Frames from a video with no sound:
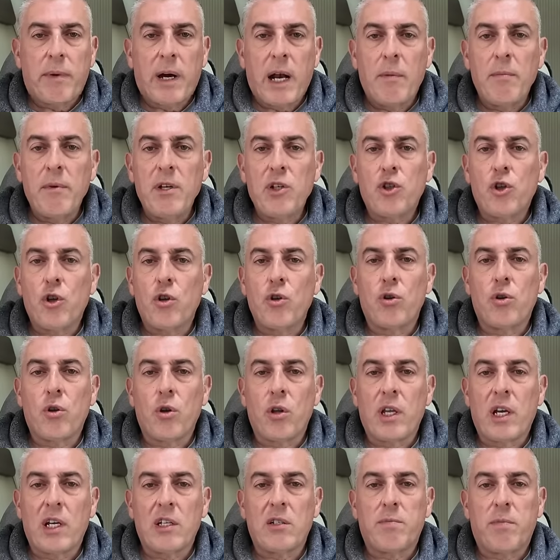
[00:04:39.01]
Para mí son
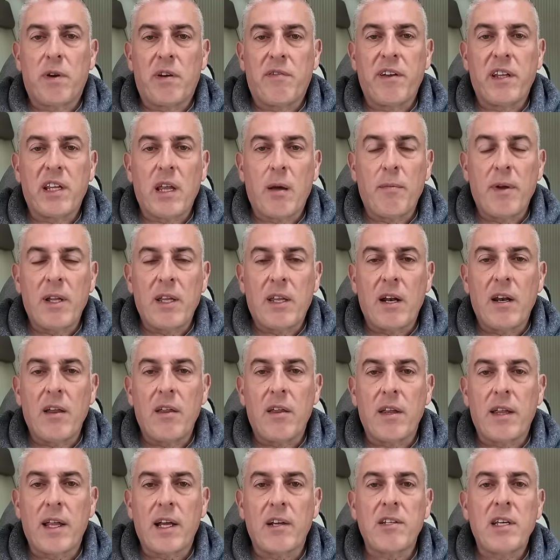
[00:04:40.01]
todas perfectamente
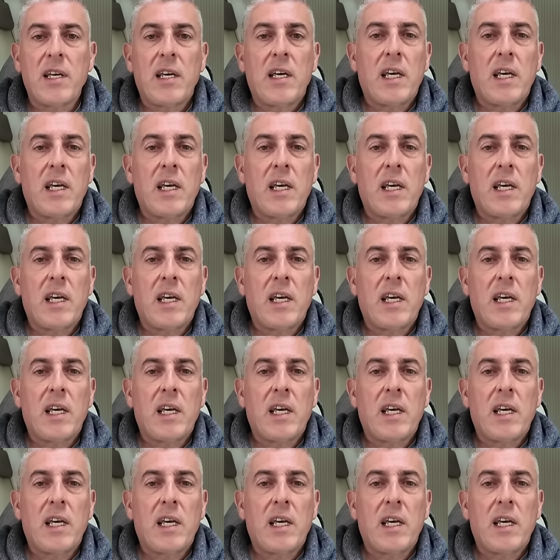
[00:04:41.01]
lícitas